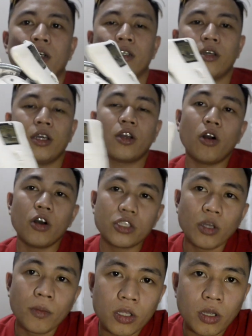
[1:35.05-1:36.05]
So,
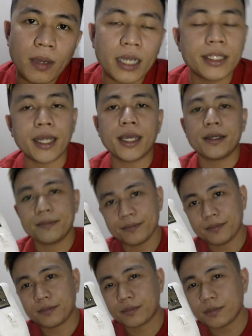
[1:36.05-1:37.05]
iko-custom ko to mga dre.
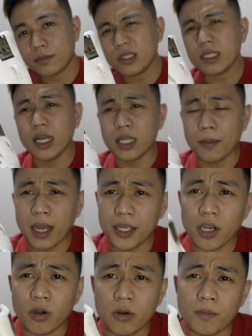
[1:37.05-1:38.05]
At abangan
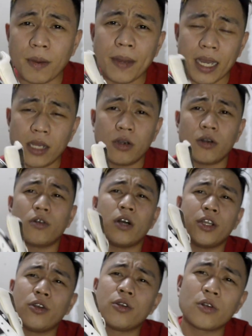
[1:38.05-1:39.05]
nyo kung paano, kung
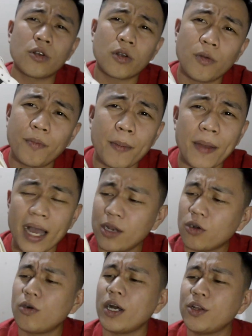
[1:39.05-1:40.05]
anong, kung paano,
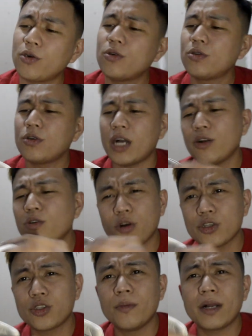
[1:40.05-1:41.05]
kung ano, kung anong
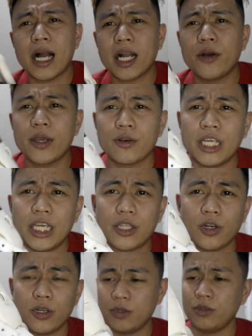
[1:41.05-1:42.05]
custom ang gagawin ko
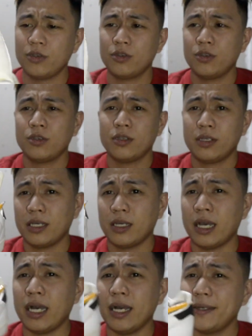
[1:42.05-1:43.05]
dito.
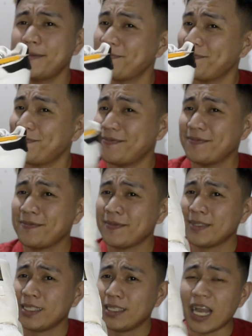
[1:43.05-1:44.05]
Ha?
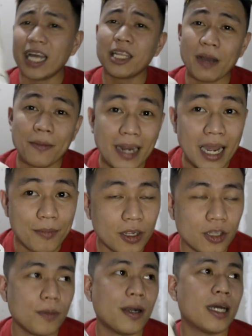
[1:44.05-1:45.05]
At ipaparapal
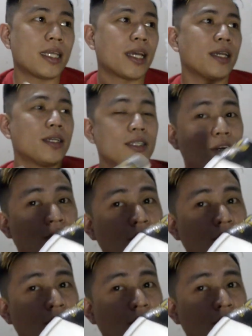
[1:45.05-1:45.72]
ko to mga dre. So,